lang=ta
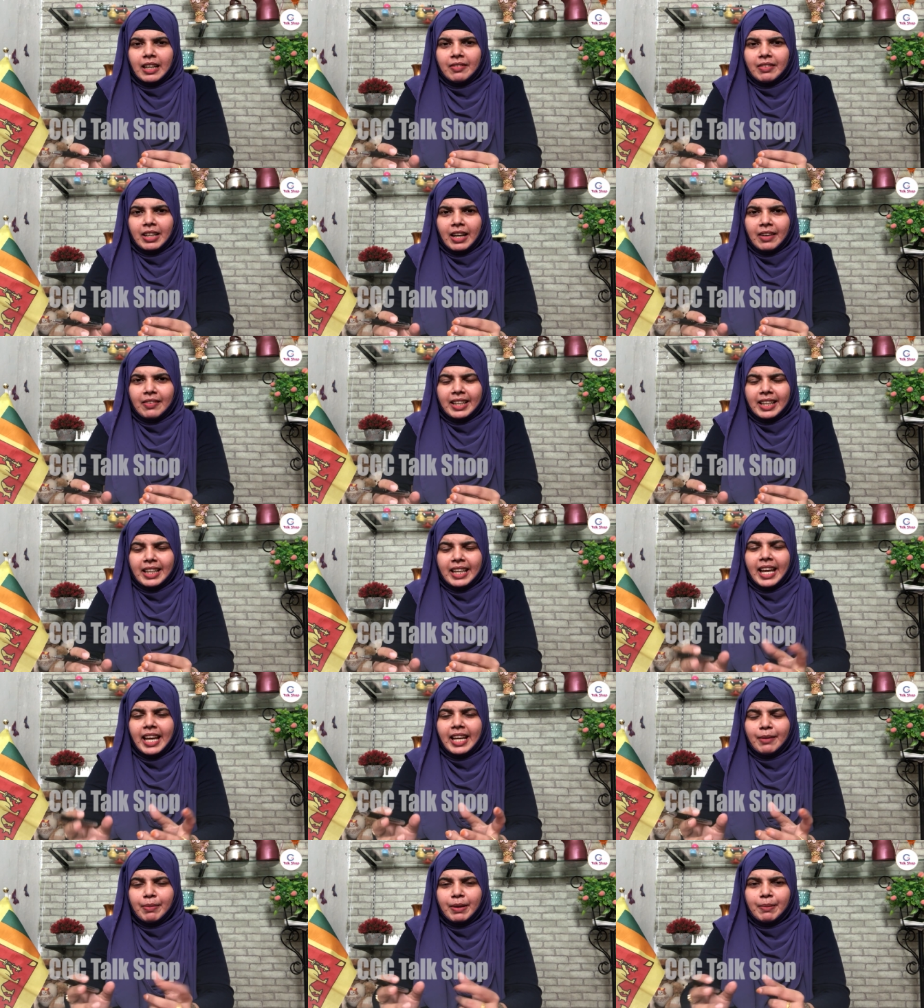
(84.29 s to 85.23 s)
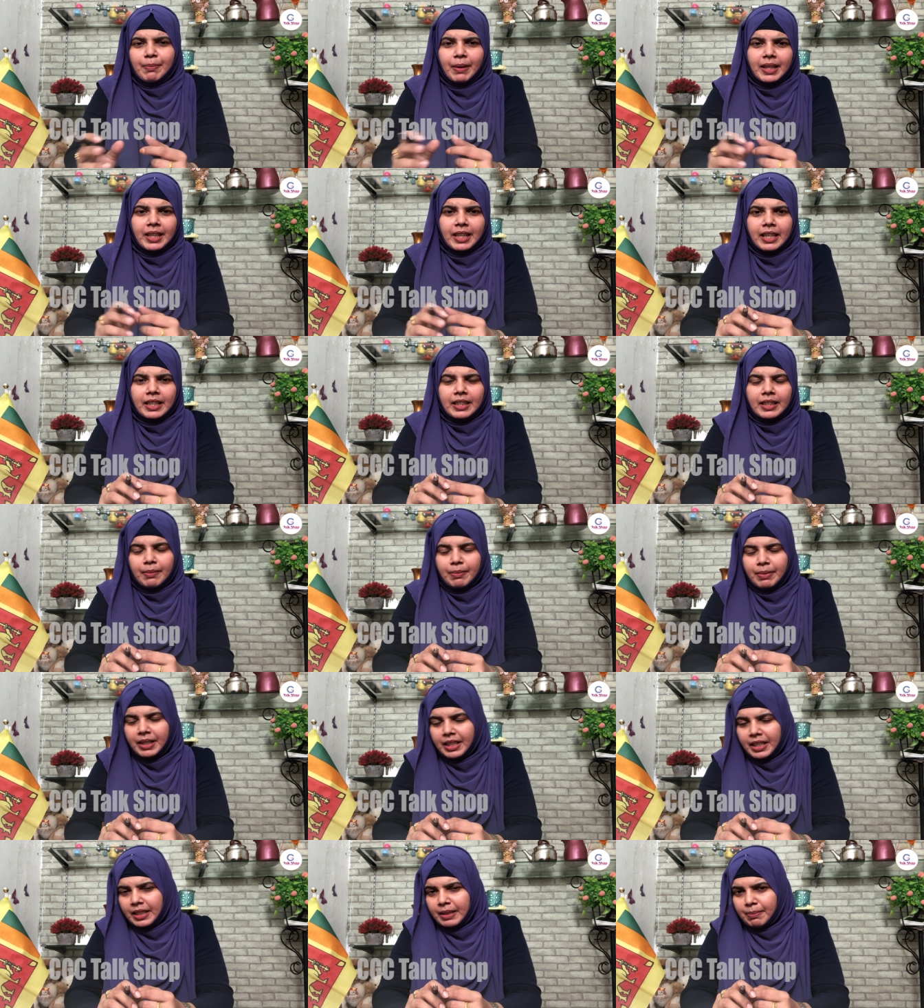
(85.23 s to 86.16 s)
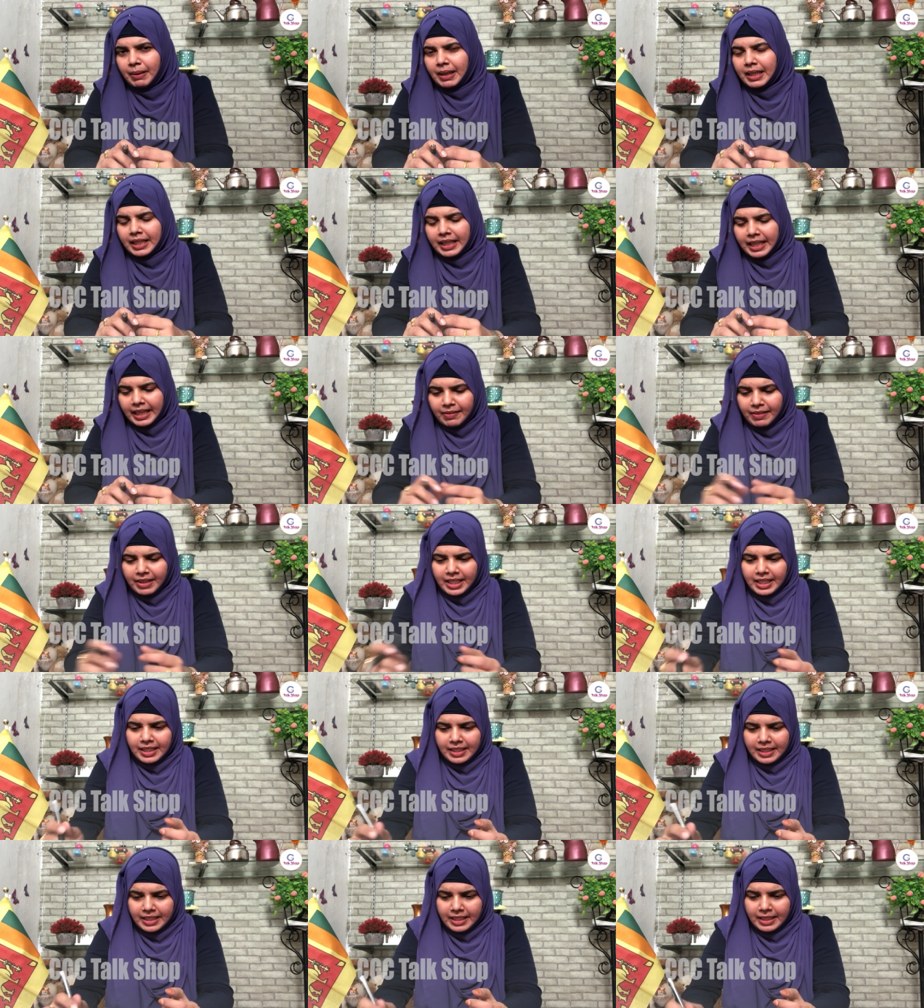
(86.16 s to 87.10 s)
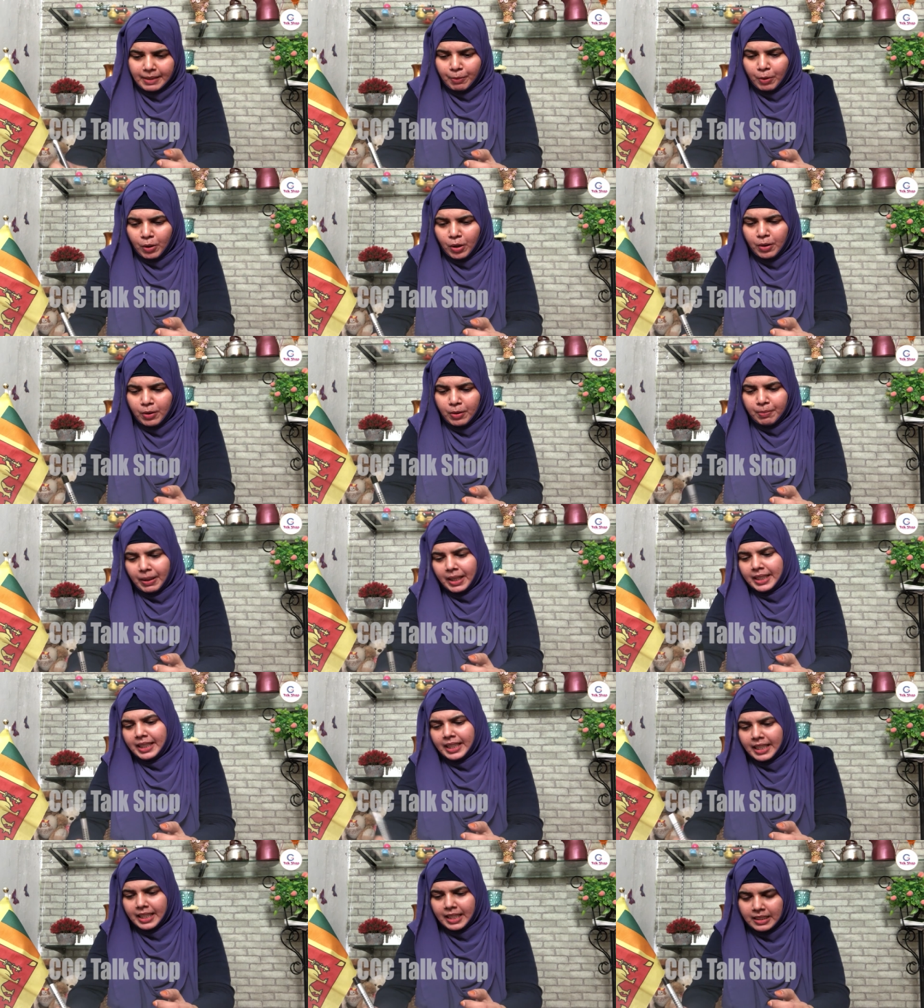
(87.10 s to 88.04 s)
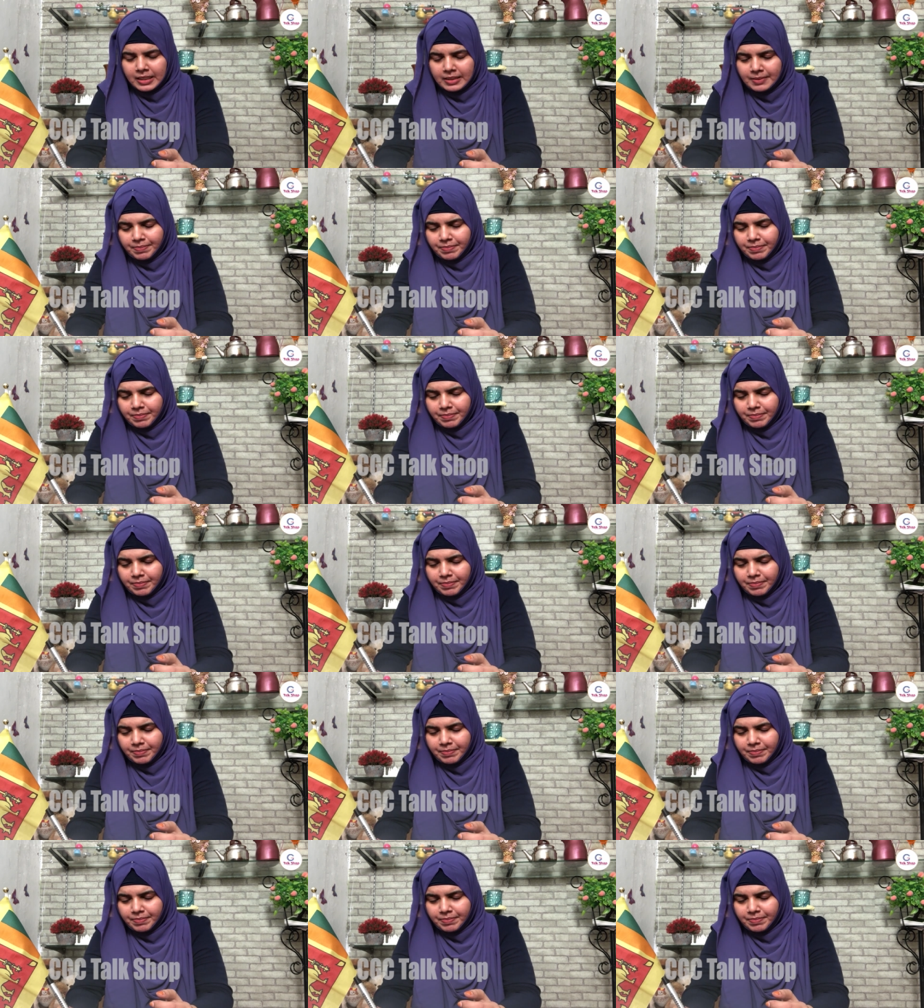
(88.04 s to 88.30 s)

அவர் அவர் ஏன் இப்படி பண்ணாரு அப்படிங்கிறது பல கேள்விகள் இருக்கு இப்போ பாத்தீங்கன்னா